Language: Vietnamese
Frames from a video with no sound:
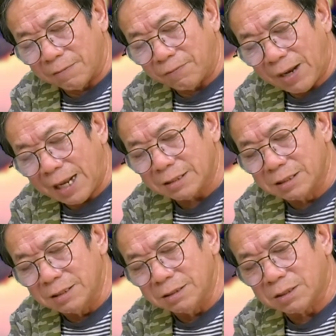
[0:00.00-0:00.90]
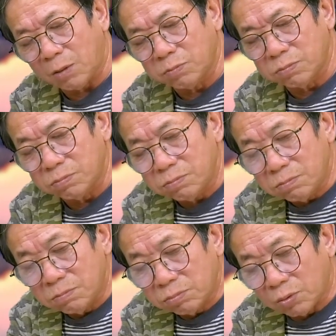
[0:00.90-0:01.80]
được pha giữ trong
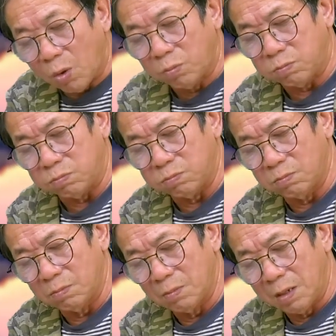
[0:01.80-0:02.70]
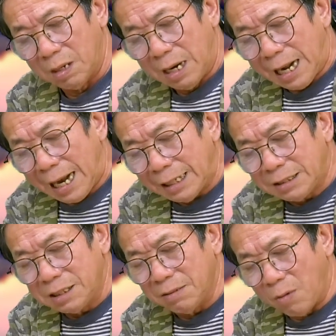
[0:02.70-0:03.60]
thùng. Ai
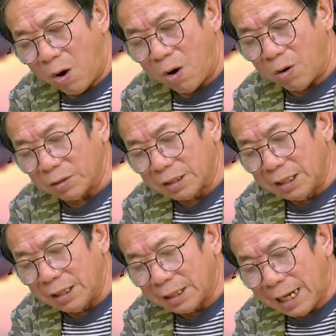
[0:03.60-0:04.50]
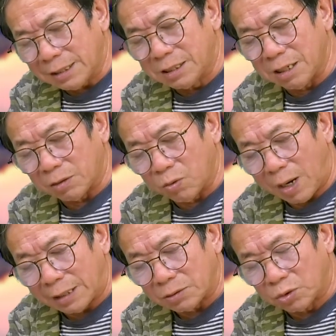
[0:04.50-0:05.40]
chưa bỏ thì các trưởng
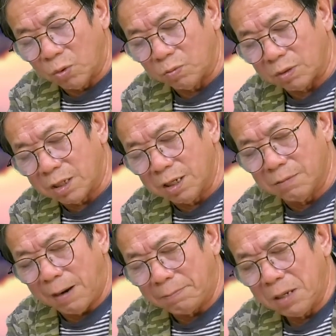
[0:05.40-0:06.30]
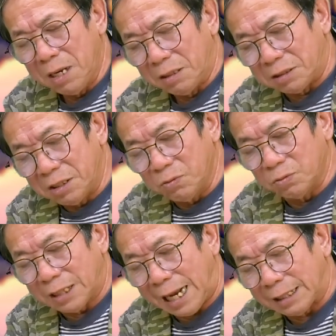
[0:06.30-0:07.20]
đoàn dùng cơ bắp dịu
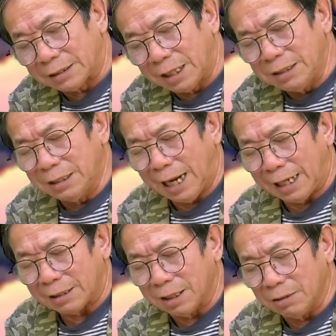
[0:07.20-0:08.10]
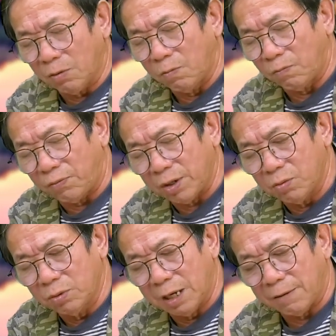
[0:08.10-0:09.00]
dàng dẫn dài tới thùng
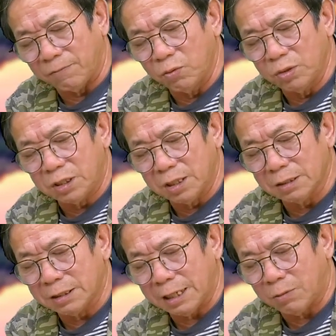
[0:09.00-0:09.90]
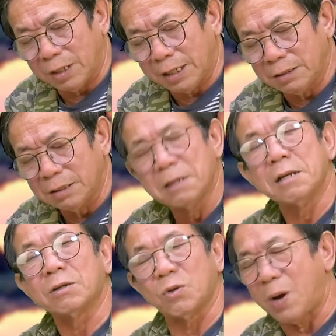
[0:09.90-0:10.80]
phiếu để vui sướng reo lên
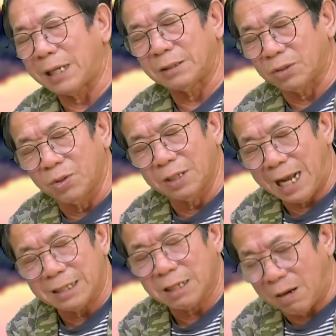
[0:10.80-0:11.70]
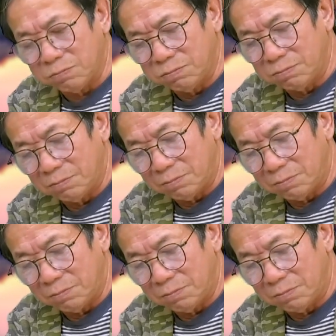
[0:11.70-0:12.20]
đoàn tôi đã xong.